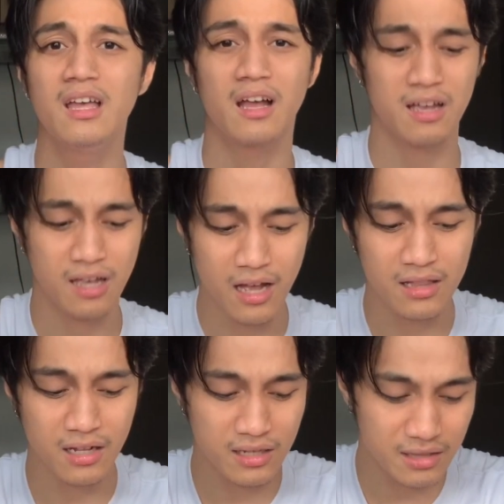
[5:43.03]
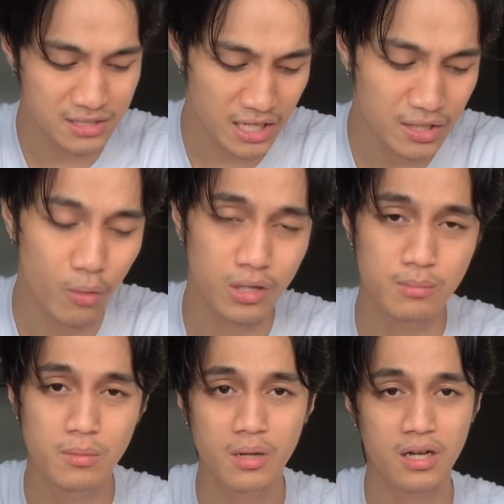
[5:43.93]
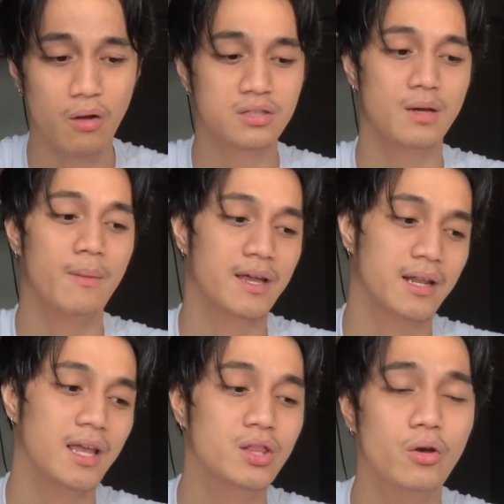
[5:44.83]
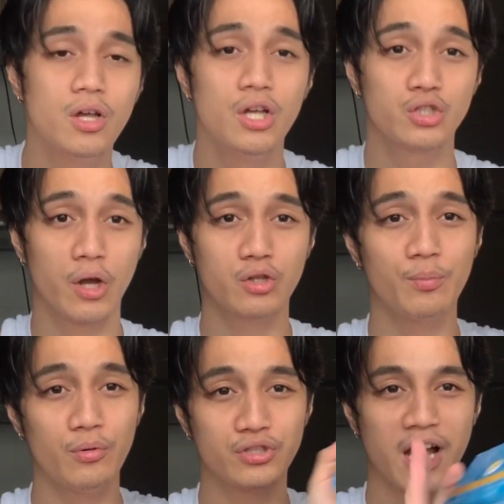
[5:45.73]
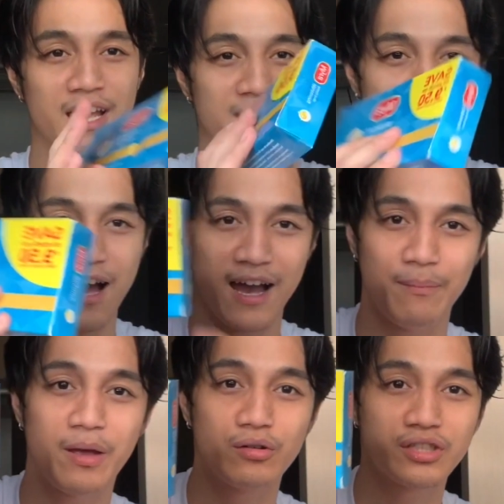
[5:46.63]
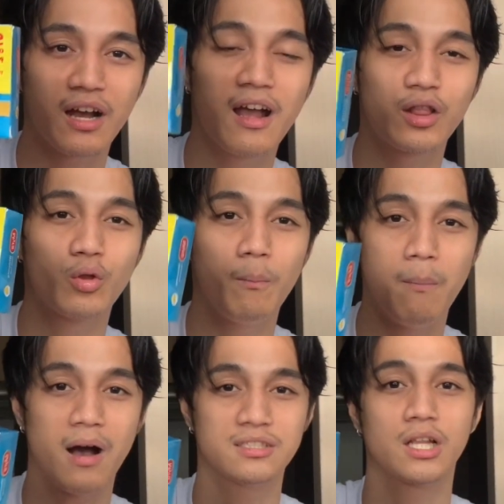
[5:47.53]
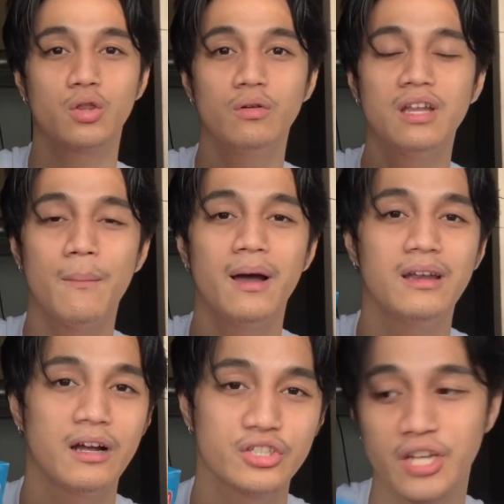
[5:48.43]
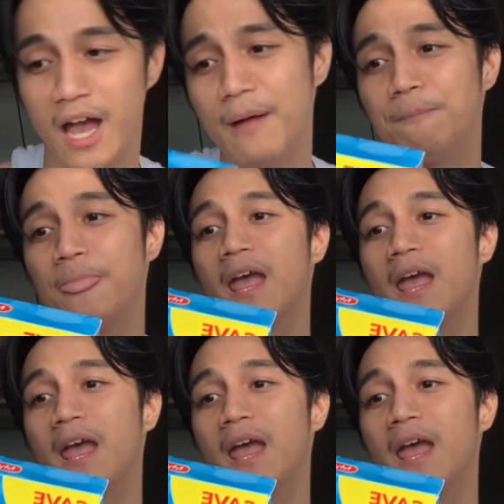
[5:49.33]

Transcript: Kaya nag-decide ako na bumili na ako sa Myra 8. So ito po siya, Yeah. Meron siyang gatong box, tatlong laman lang siya.